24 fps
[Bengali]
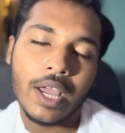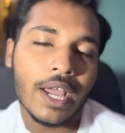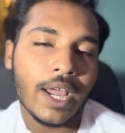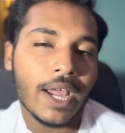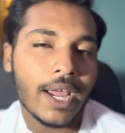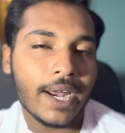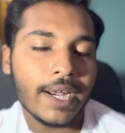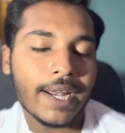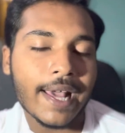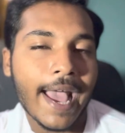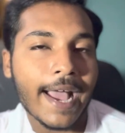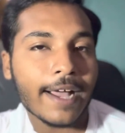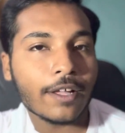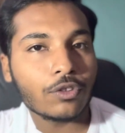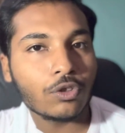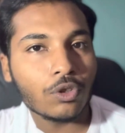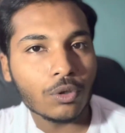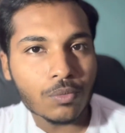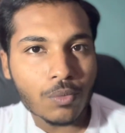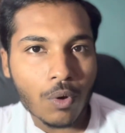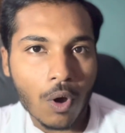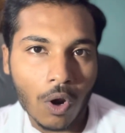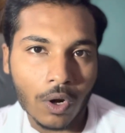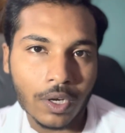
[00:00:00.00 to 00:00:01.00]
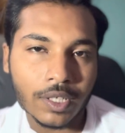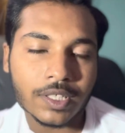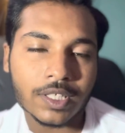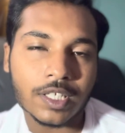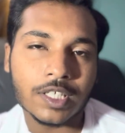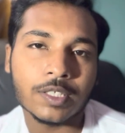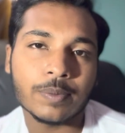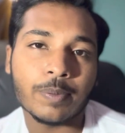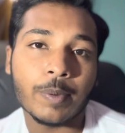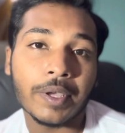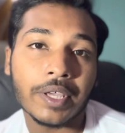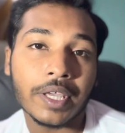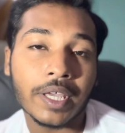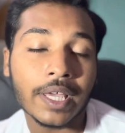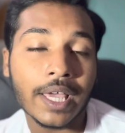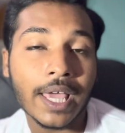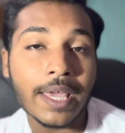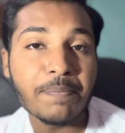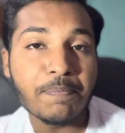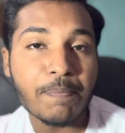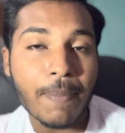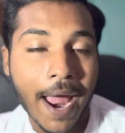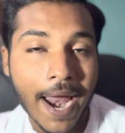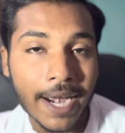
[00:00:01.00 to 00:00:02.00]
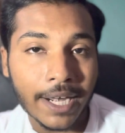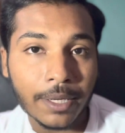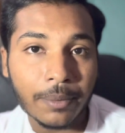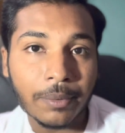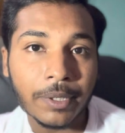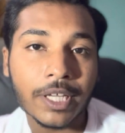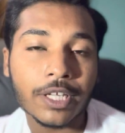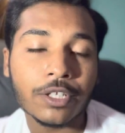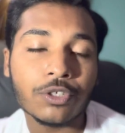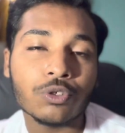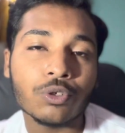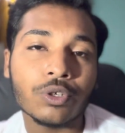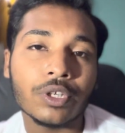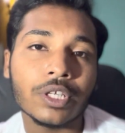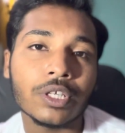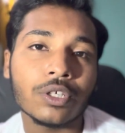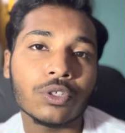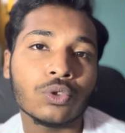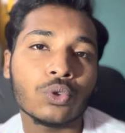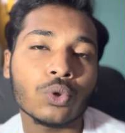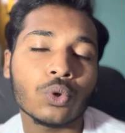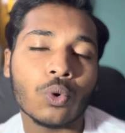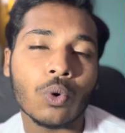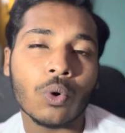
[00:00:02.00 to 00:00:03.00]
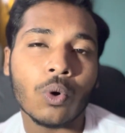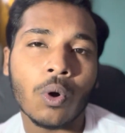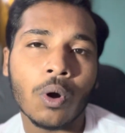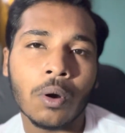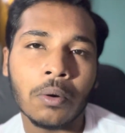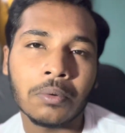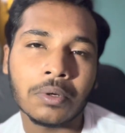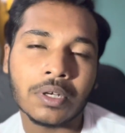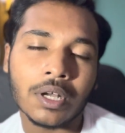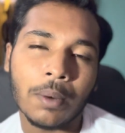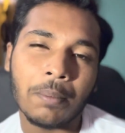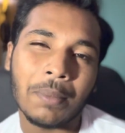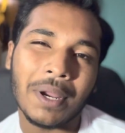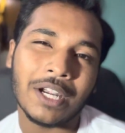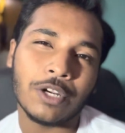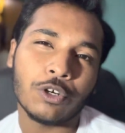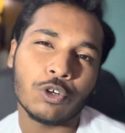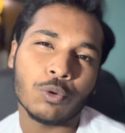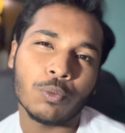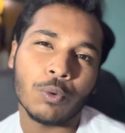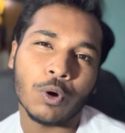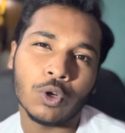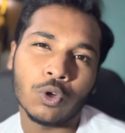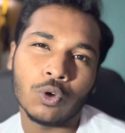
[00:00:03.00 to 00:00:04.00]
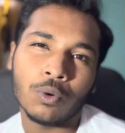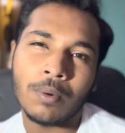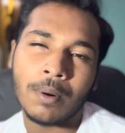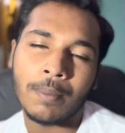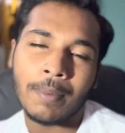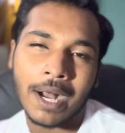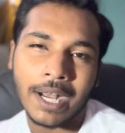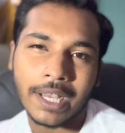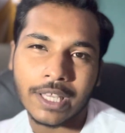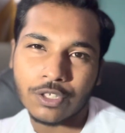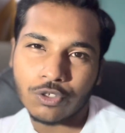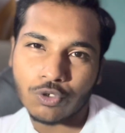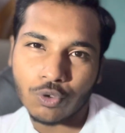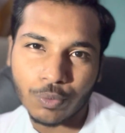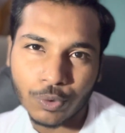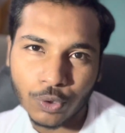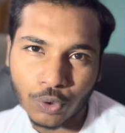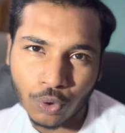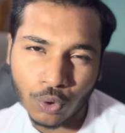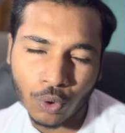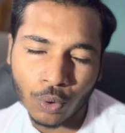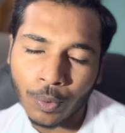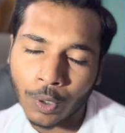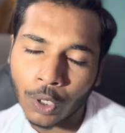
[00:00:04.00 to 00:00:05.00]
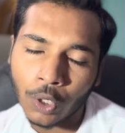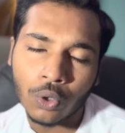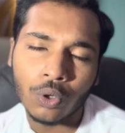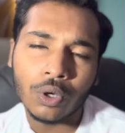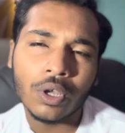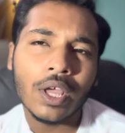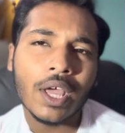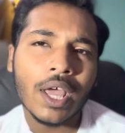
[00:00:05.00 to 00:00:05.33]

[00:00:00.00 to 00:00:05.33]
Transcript: এটা একদম অনেস্টলি স্পিকিং এই প্যান্ডেমিকের জন্যই কিন্তু কমান্ডো বলো বা বাকি ছবিগুলো বলো